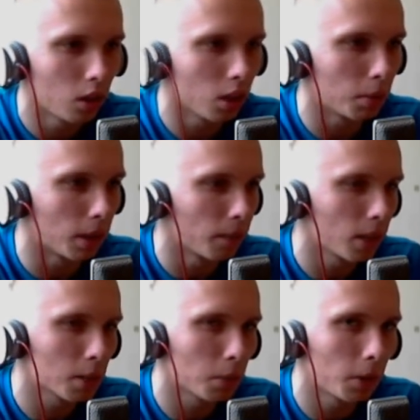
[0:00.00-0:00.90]
Dobra,
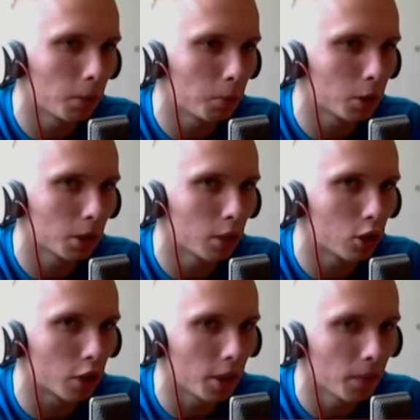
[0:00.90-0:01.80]
teraz powinno pójść chyba
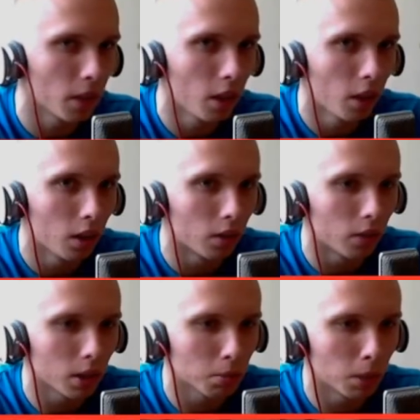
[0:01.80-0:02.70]
lżej.
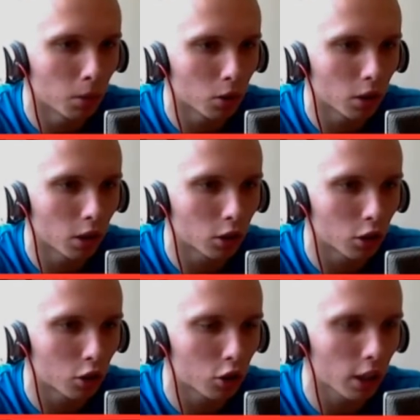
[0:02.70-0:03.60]
Wezmę może
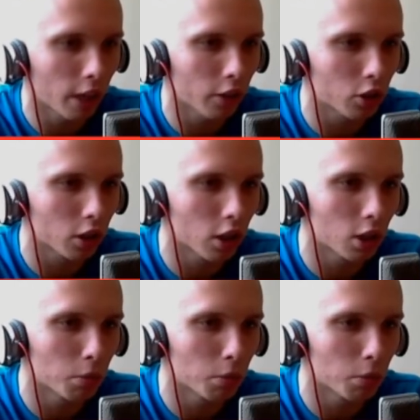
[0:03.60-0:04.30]
jeszcze strzykaweczkę,